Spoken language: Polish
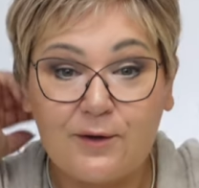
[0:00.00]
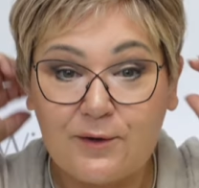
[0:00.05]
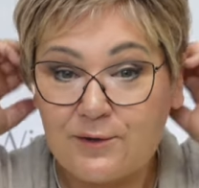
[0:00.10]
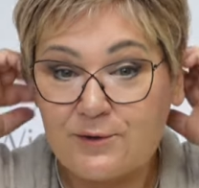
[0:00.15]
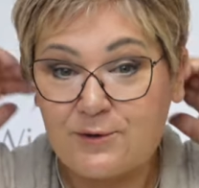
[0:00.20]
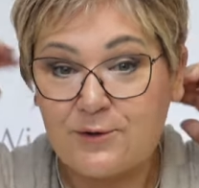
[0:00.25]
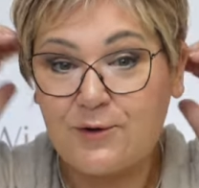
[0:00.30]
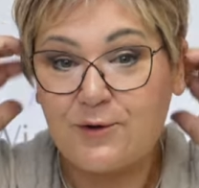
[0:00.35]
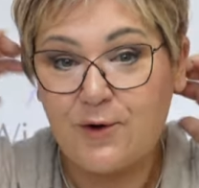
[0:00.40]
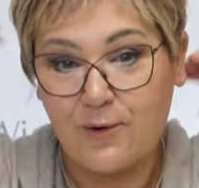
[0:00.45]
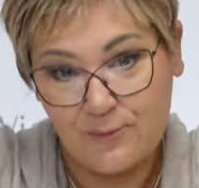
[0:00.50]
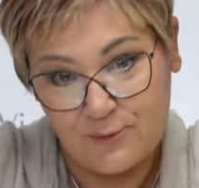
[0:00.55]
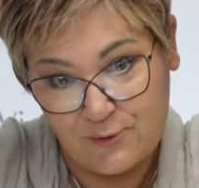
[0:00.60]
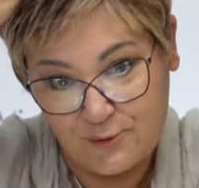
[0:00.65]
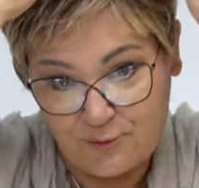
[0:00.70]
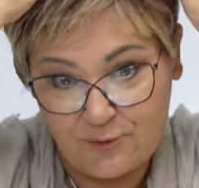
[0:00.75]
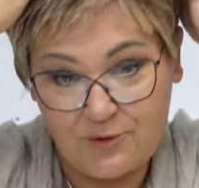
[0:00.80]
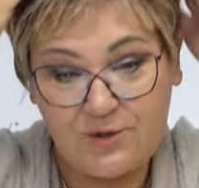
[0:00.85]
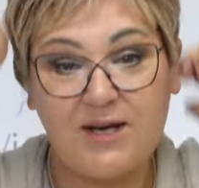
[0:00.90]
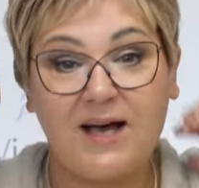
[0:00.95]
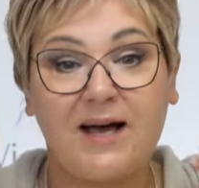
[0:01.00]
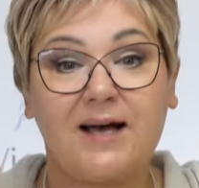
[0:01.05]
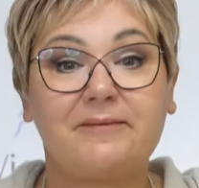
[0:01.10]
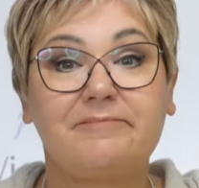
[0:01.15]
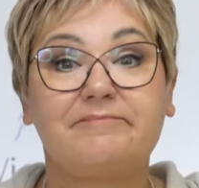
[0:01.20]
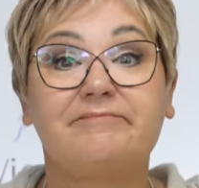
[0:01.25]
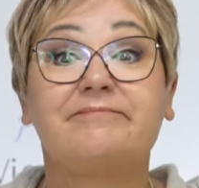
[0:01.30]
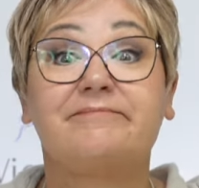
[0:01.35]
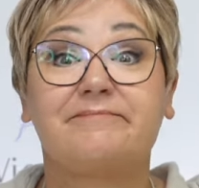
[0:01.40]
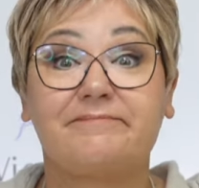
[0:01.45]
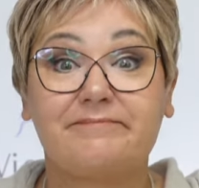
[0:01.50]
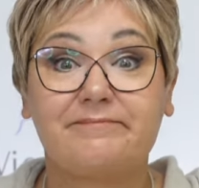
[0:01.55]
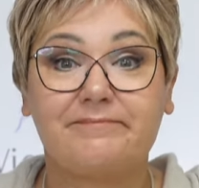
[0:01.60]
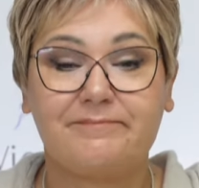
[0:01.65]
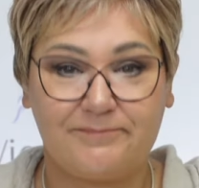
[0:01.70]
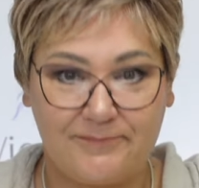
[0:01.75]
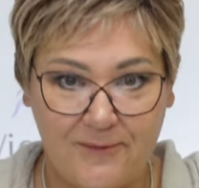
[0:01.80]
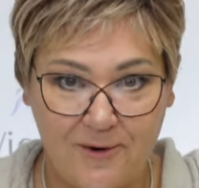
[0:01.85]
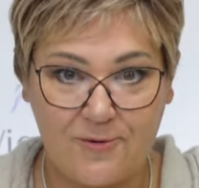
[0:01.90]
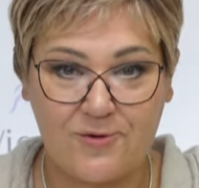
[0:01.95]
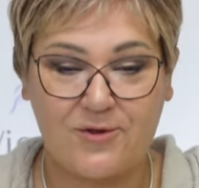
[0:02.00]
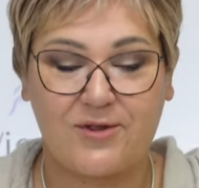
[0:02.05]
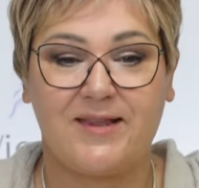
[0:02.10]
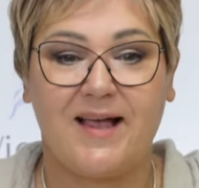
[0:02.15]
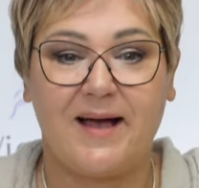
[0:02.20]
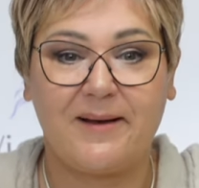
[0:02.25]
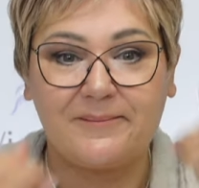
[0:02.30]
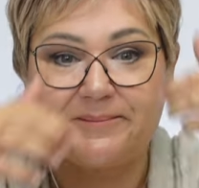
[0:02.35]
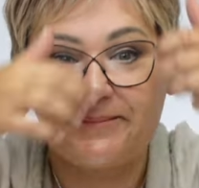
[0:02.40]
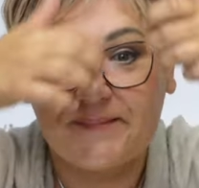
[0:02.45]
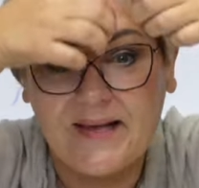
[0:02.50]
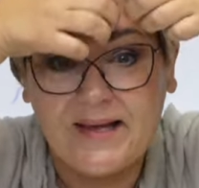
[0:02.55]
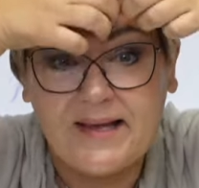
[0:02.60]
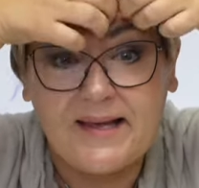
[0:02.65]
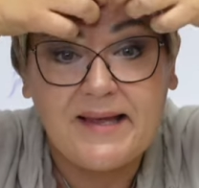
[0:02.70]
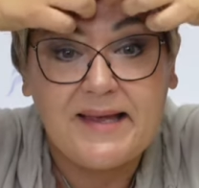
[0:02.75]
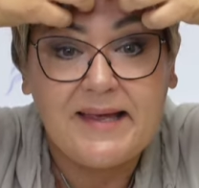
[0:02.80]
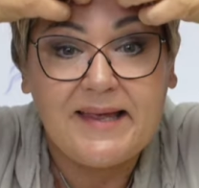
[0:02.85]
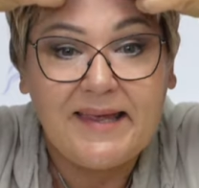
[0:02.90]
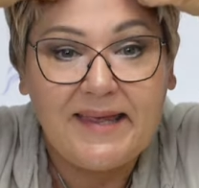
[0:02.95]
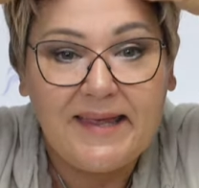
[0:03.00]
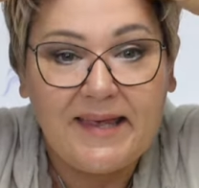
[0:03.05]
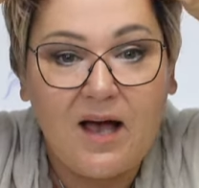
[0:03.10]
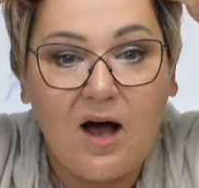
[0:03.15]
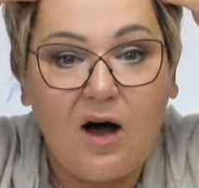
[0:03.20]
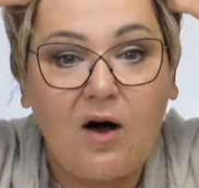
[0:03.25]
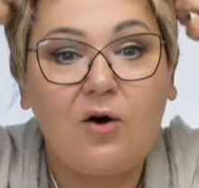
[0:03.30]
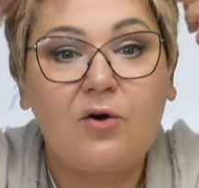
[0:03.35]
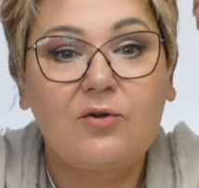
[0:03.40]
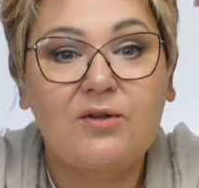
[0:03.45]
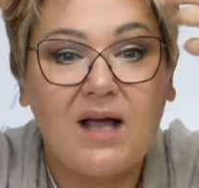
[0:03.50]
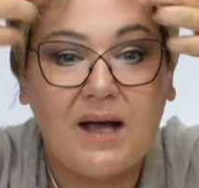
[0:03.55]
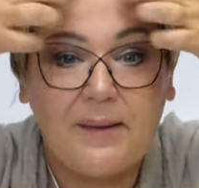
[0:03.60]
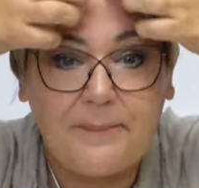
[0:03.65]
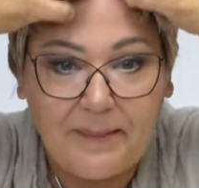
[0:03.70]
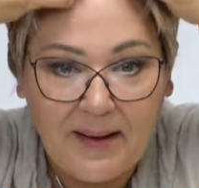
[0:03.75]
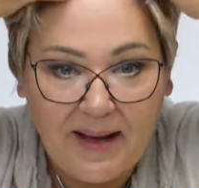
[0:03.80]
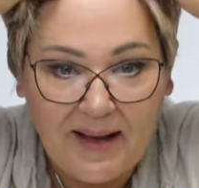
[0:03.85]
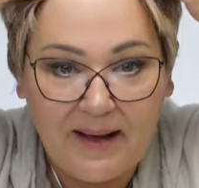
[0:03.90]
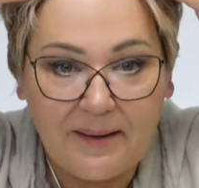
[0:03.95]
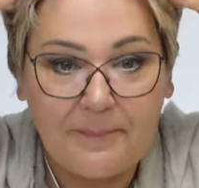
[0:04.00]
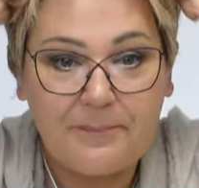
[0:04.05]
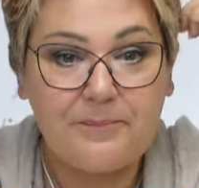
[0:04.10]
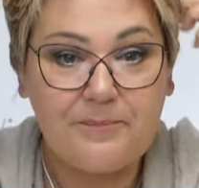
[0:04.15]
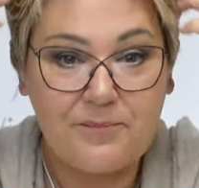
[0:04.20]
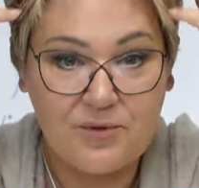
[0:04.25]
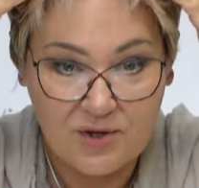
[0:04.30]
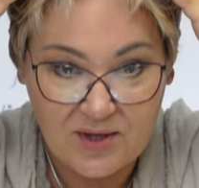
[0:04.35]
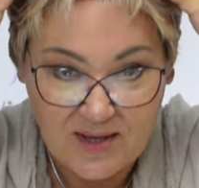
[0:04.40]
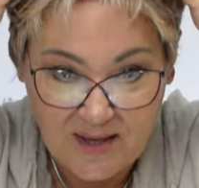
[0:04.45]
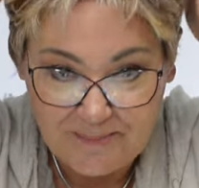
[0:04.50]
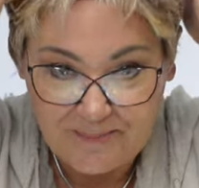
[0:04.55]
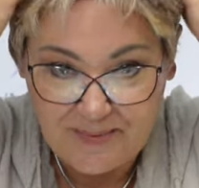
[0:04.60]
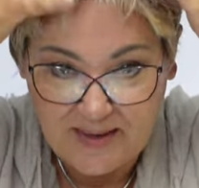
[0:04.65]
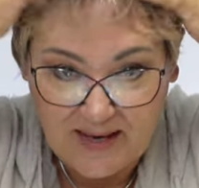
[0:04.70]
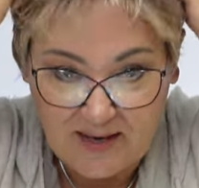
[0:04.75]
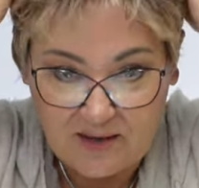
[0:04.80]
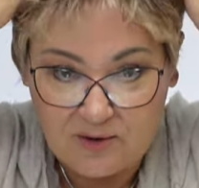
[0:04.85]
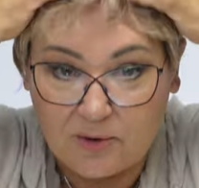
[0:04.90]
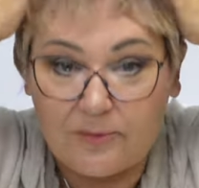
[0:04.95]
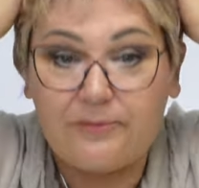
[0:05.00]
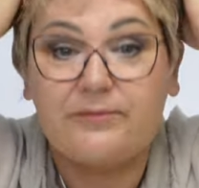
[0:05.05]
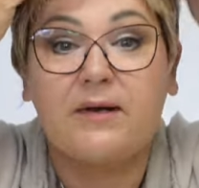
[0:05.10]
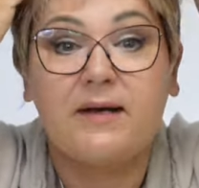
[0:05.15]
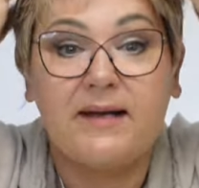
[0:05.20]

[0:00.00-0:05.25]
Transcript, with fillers: skromniusia, można i ona ma przepiękną.